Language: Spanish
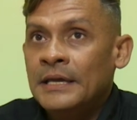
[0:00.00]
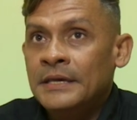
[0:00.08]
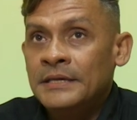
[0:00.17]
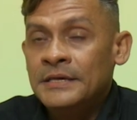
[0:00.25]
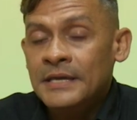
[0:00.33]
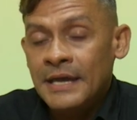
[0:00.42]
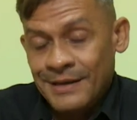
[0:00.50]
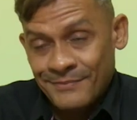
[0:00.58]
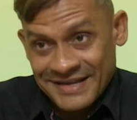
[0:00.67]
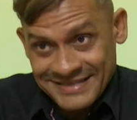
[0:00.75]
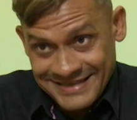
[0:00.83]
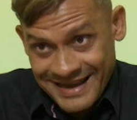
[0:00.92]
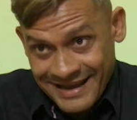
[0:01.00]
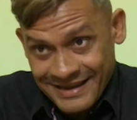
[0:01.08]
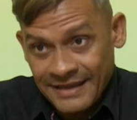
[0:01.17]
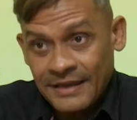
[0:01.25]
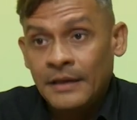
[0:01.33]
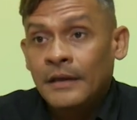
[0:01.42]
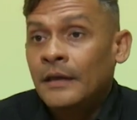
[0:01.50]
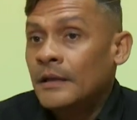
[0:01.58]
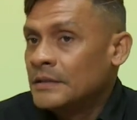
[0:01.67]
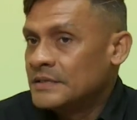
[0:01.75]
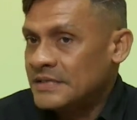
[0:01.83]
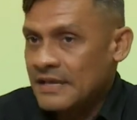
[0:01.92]
Y el masaje,
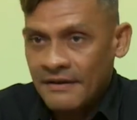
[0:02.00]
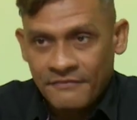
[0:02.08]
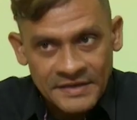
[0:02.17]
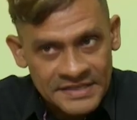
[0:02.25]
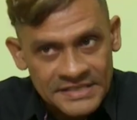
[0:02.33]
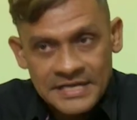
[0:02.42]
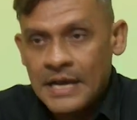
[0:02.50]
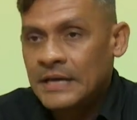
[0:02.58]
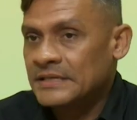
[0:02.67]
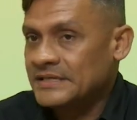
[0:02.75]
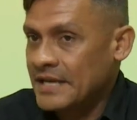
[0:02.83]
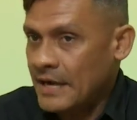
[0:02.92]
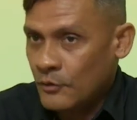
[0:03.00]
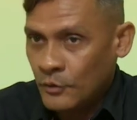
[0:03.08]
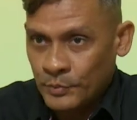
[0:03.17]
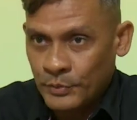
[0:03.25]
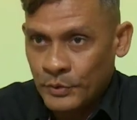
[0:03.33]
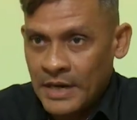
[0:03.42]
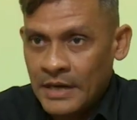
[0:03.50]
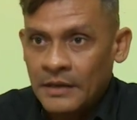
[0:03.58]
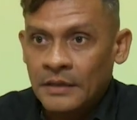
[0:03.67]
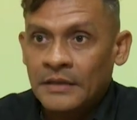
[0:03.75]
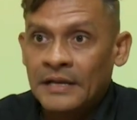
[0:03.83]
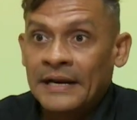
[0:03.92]
sea facial, sea
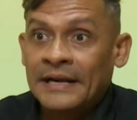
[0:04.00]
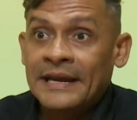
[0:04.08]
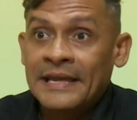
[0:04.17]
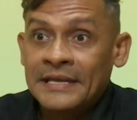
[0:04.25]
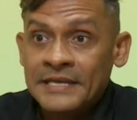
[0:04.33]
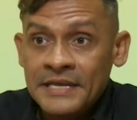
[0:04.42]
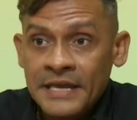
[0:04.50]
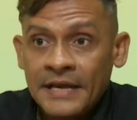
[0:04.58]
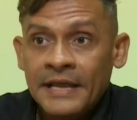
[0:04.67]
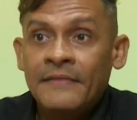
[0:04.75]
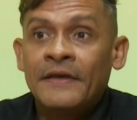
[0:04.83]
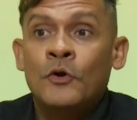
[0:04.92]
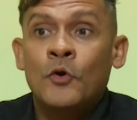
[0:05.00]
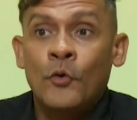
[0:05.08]
corporal, requiere de